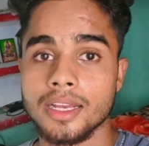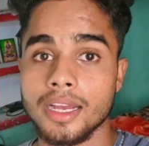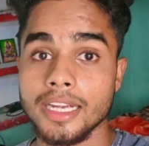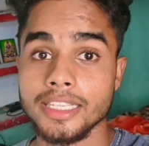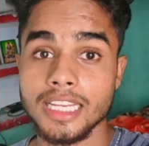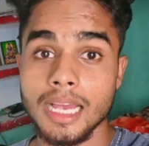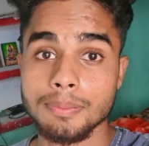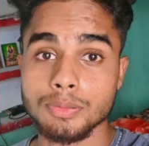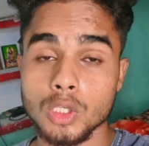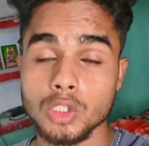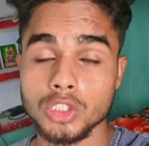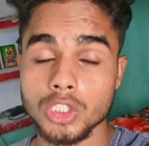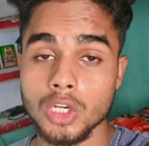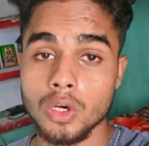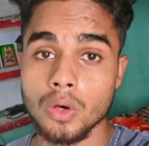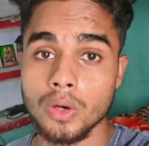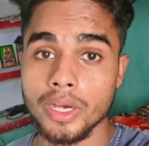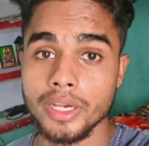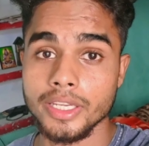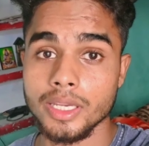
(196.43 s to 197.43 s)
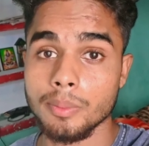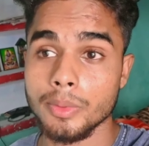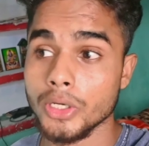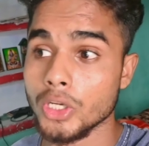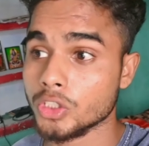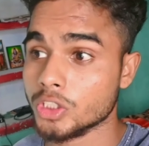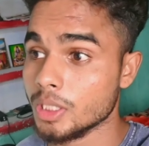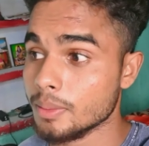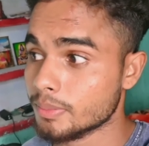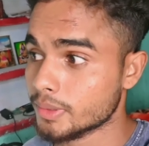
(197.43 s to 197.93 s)
गाइज आप सोच रहे होगे ये
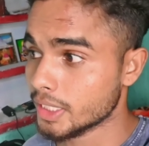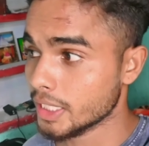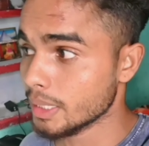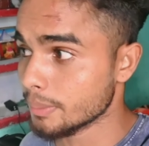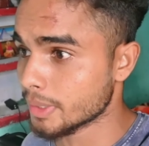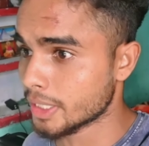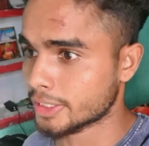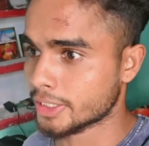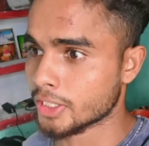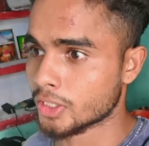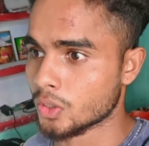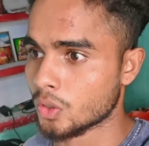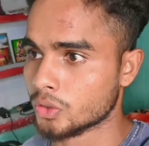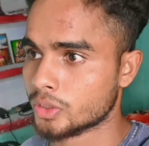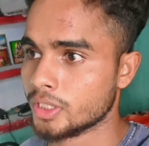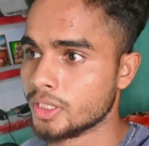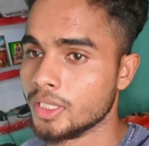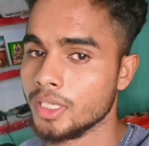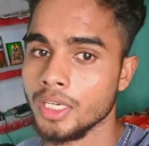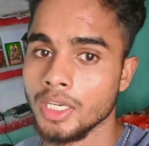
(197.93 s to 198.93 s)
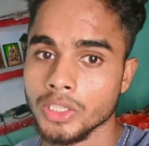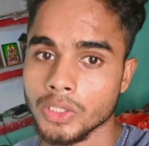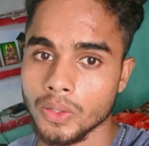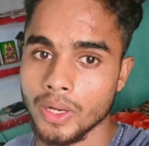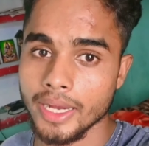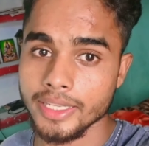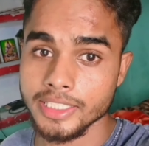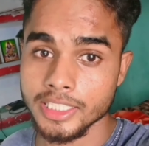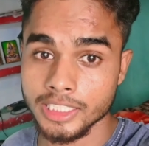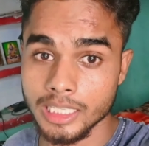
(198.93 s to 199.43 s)
वीडियो सिर्फ तीन मिनट की क्यों थी
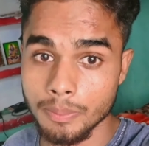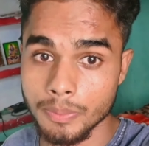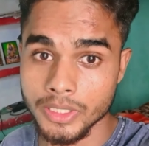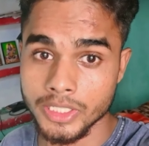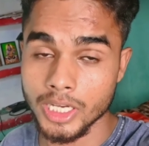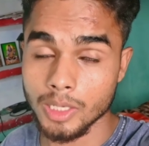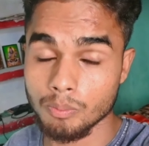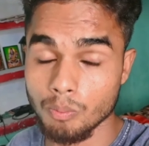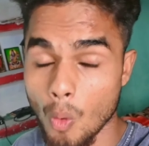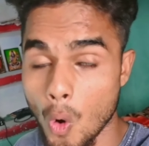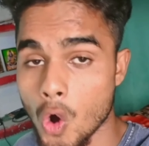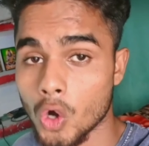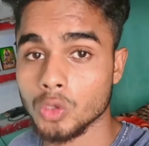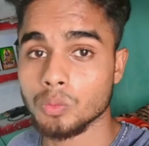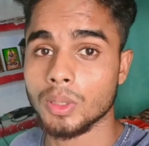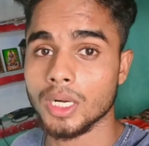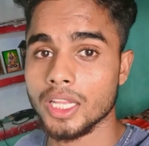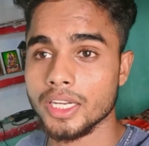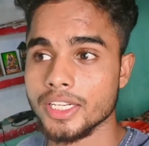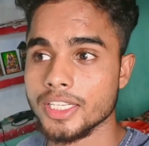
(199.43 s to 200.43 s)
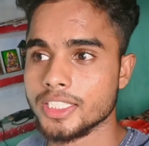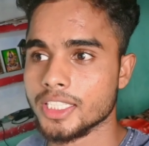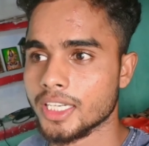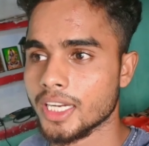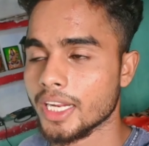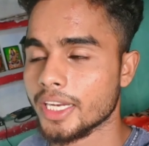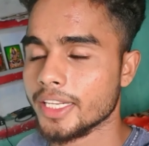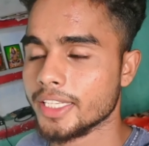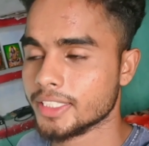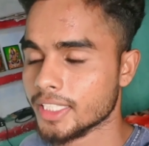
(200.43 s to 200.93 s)
तो गाइज इसके पीछे बहुत बड़ा
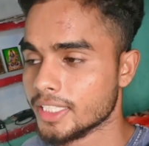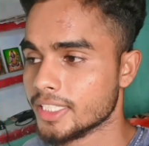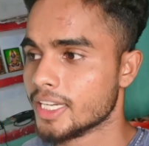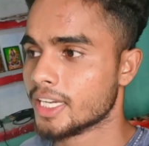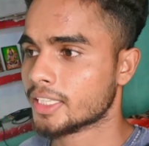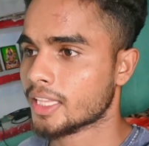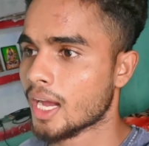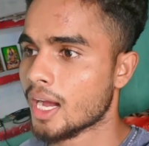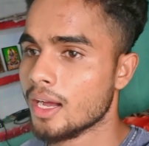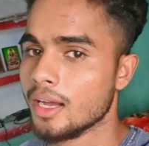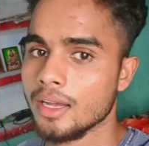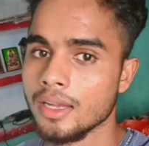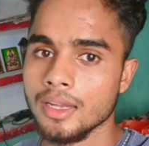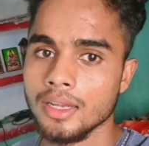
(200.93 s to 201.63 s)
रीजन है रीजन ये था